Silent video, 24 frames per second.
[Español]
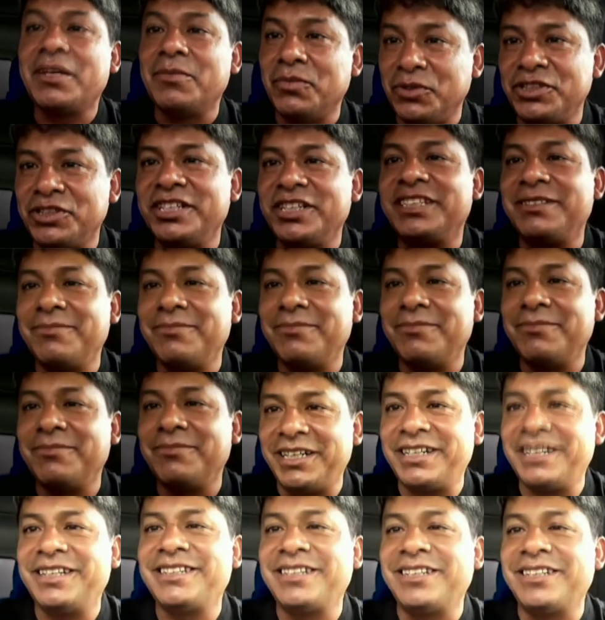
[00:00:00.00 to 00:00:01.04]
Muchísimas
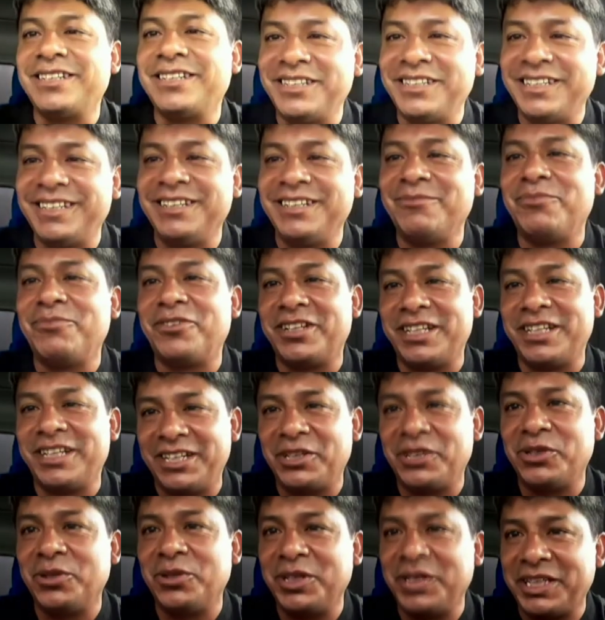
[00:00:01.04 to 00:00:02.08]
gracias a ustedes y por
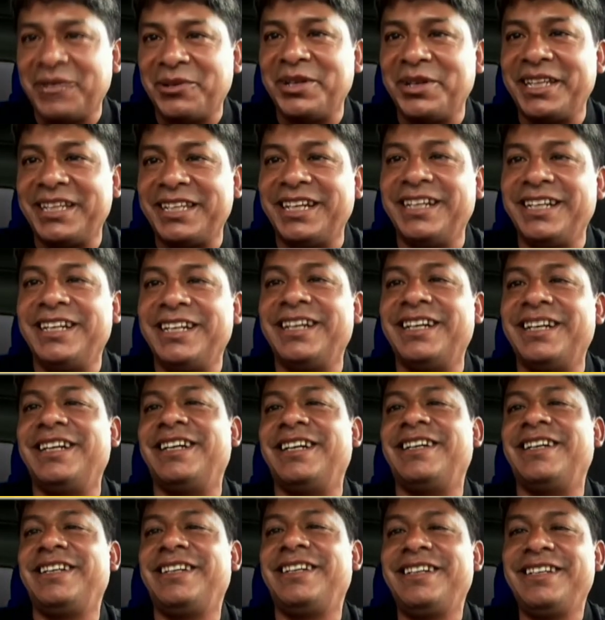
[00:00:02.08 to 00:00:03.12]
darnos esta
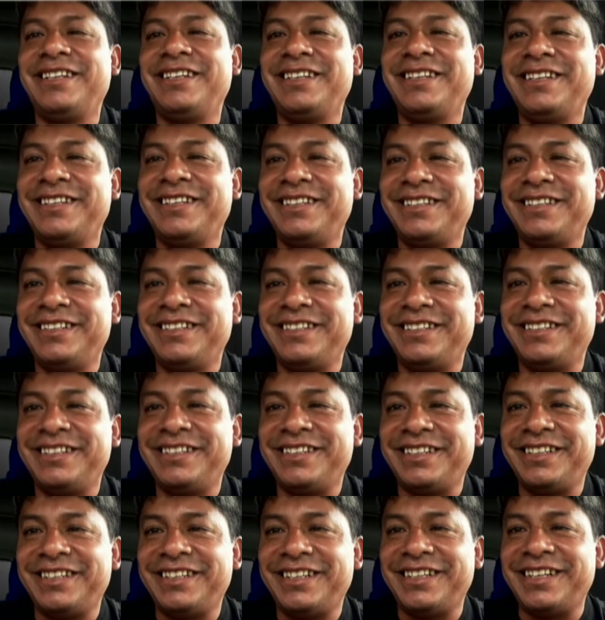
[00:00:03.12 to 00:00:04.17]
ventana
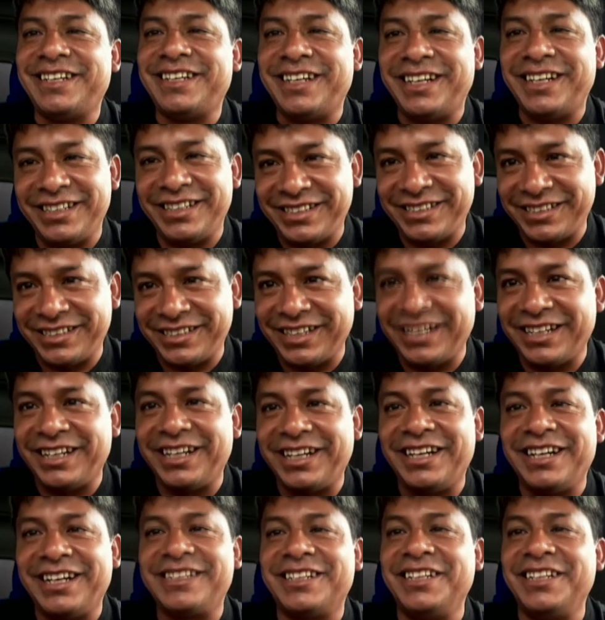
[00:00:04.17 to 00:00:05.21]

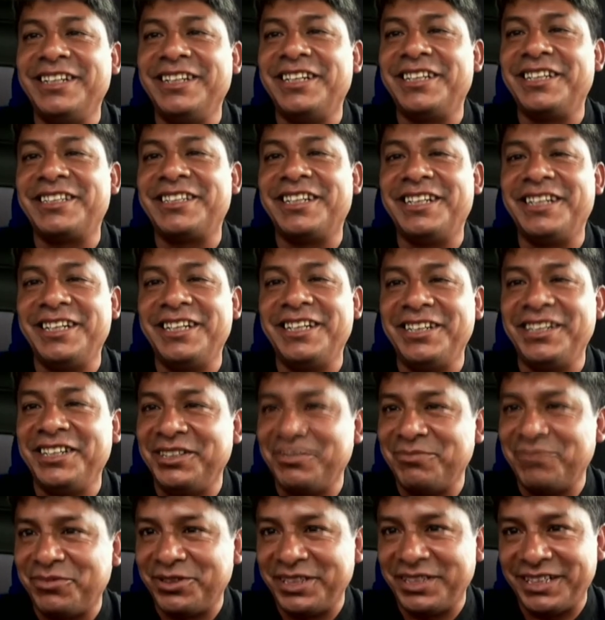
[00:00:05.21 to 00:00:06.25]
hacia salir hacia el aire
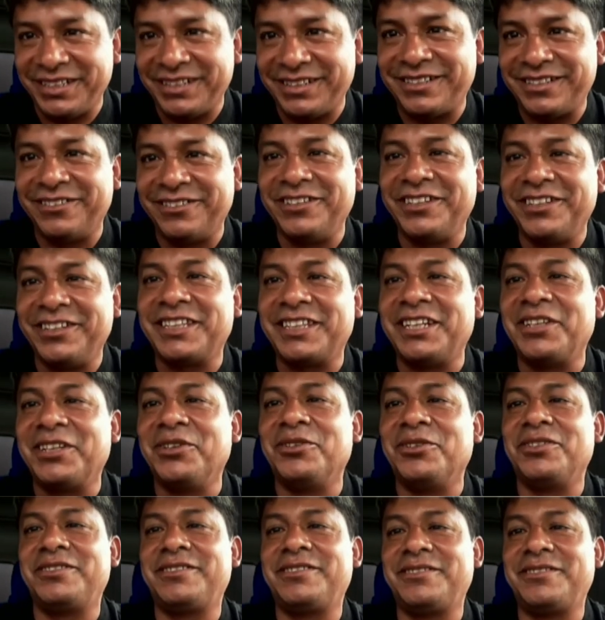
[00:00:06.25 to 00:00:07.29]
y poder eh,
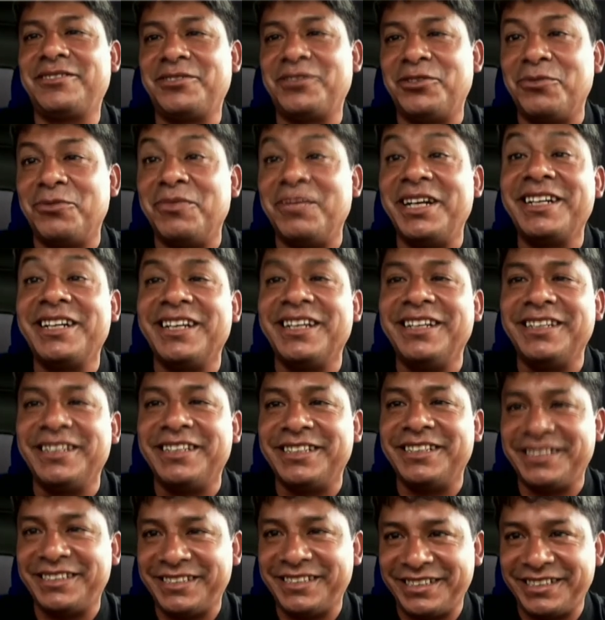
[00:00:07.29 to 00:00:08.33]
conectarnos con más
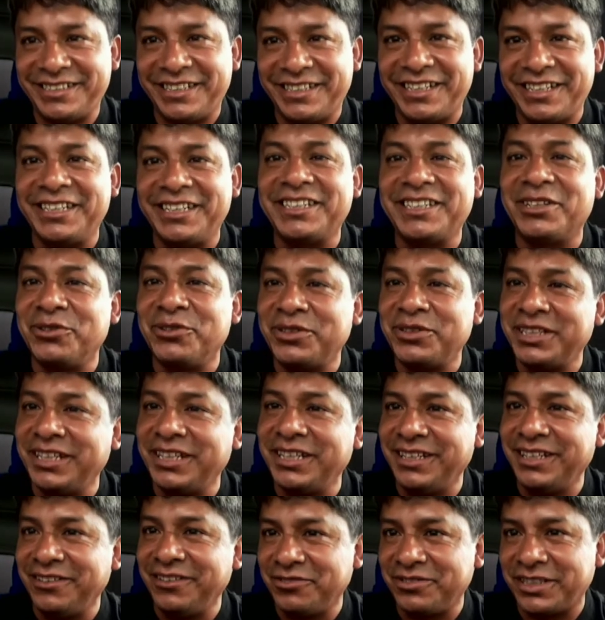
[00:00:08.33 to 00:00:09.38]
clientes. Que se ustedes más.
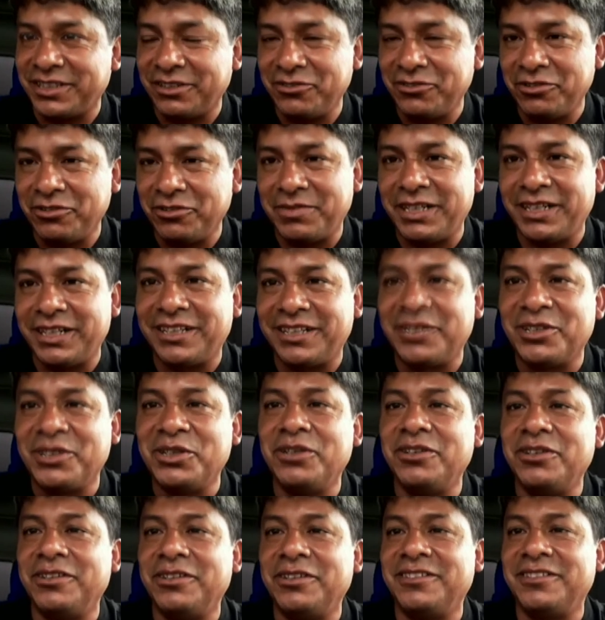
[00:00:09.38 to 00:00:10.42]
Y un saludo para
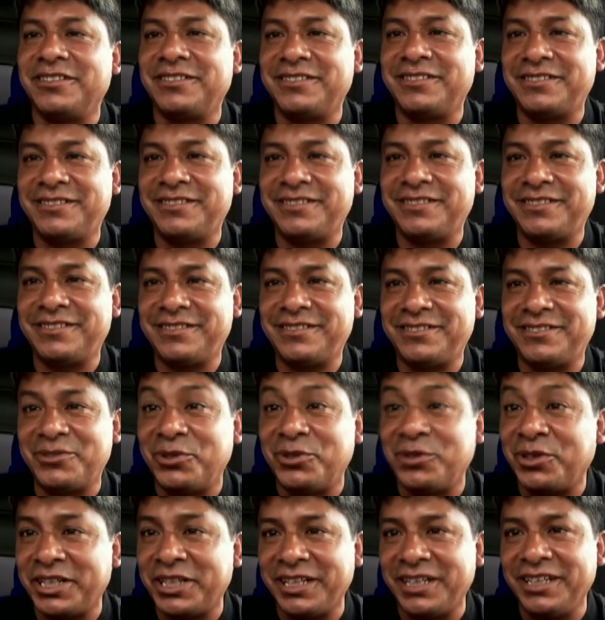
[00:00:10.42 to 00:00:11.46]
todos
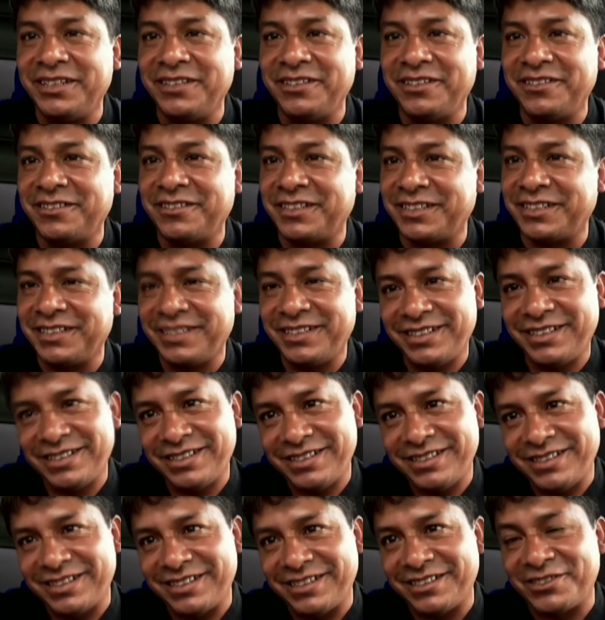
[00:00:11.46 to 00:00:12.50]
los jujeños,
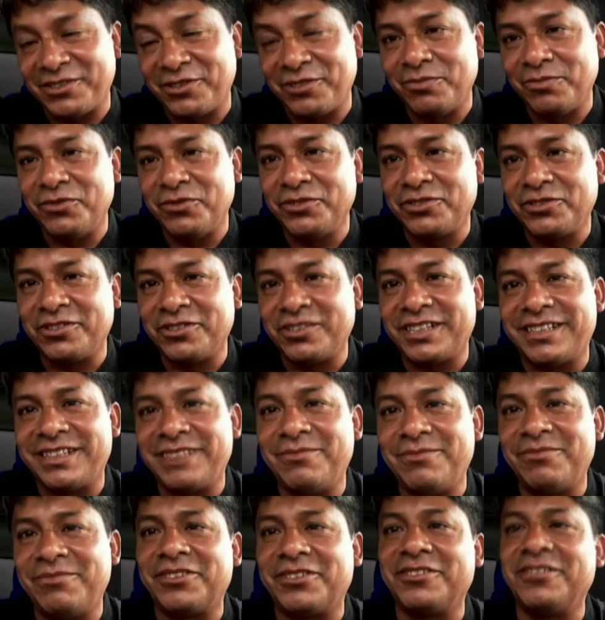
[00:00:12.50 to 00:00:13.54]
que son muchos que
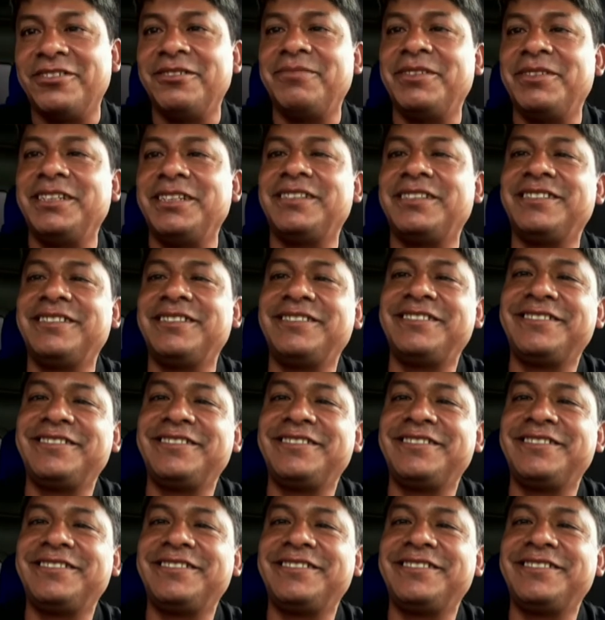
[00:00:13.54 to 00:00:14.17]
están por todo el país.